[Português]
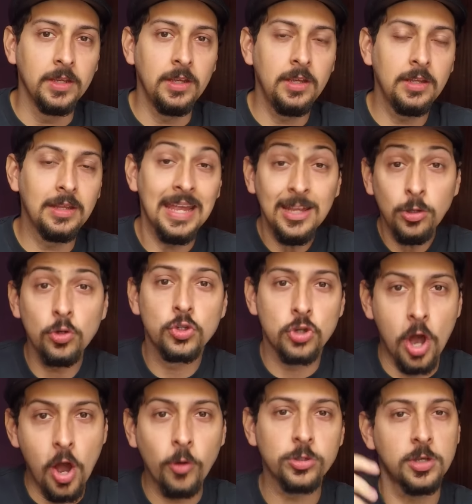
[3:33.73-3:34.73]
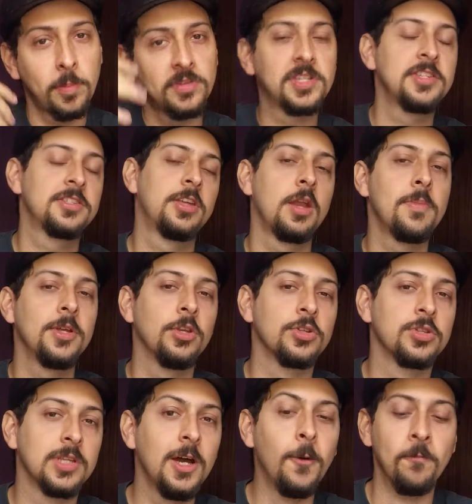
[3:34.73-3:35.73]
E dentro dos jogos, só para vocês terem uma
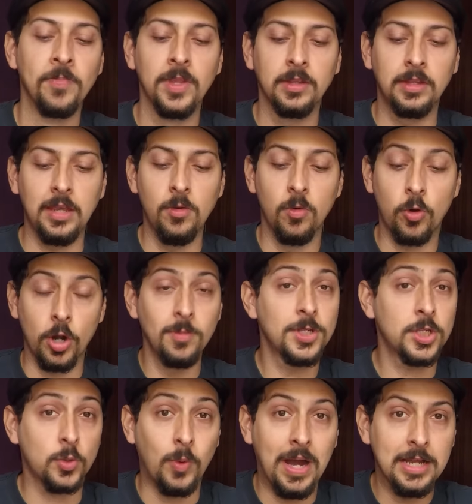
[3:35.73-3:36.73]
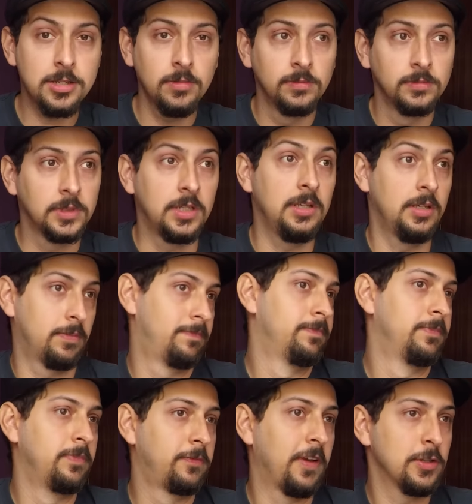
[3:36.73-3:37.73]
noção, tem o Chrome Squad, que
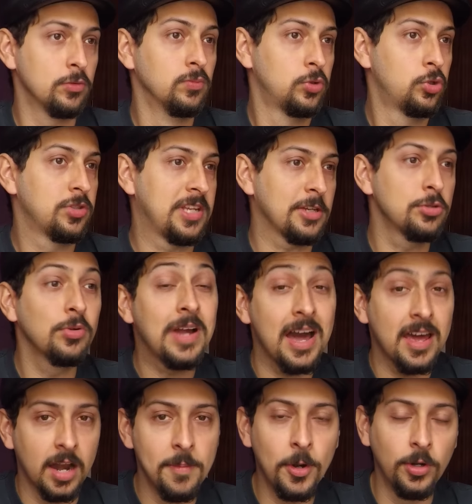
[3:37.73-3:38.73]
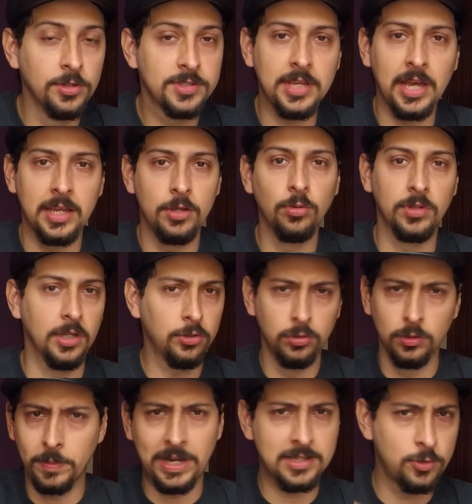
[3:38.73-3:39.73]
fez um sucesso do caramba quando saiu,
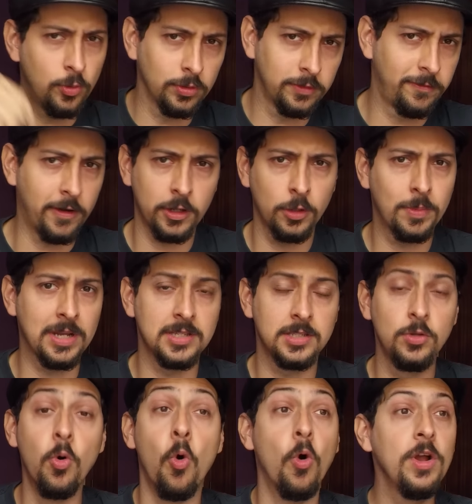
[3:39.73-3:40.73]
tanto no Brasil quanto fora do Brasil.